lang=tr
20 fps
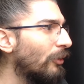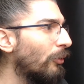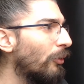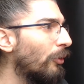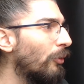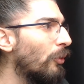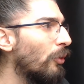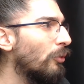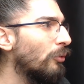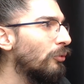
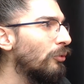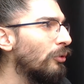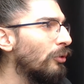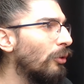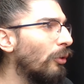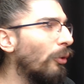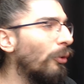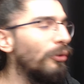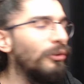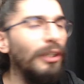göre yoktur.
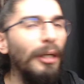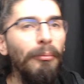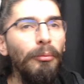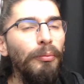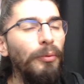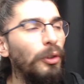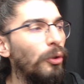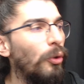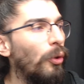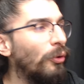O yüzden
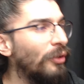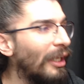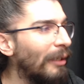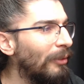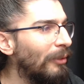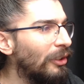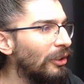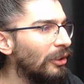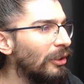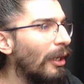bu bir
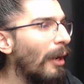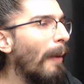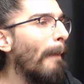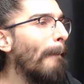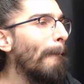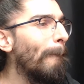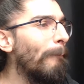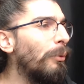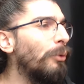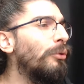önermedir.
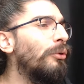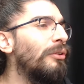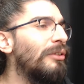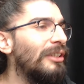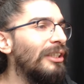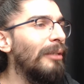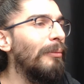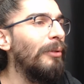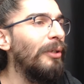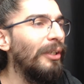Bugün
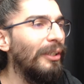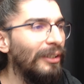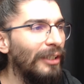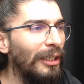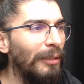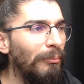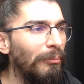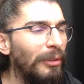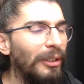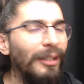sinemaya
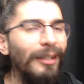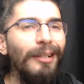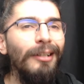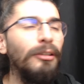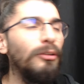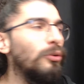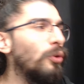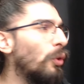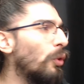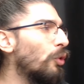gidelim mi?
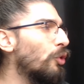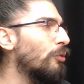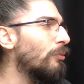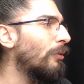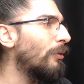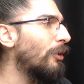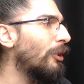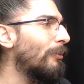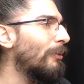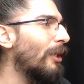Soru
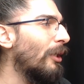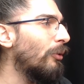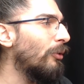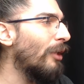cümleleri birer